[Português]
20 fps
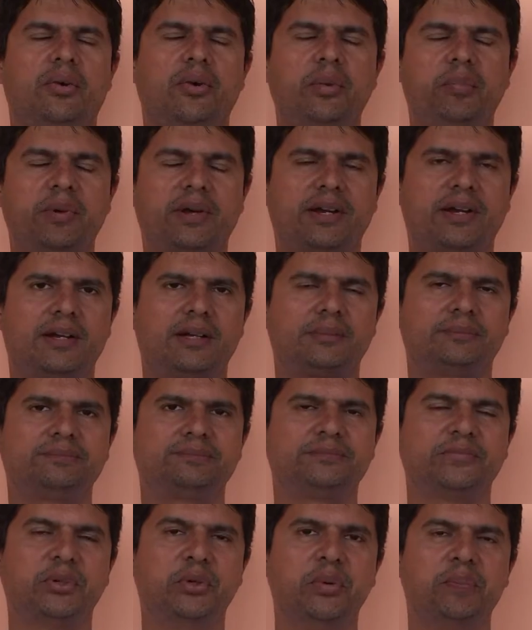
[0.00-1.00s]
Oi, PH.
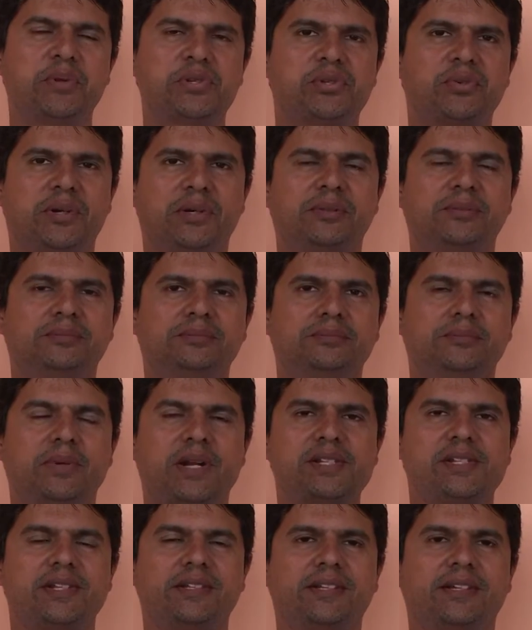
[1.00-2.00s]
Oi, pessoal.
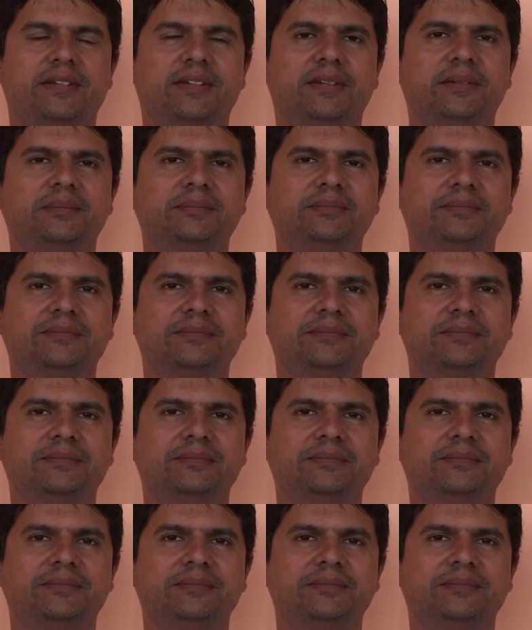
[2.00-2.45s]
Prazer estar aqui.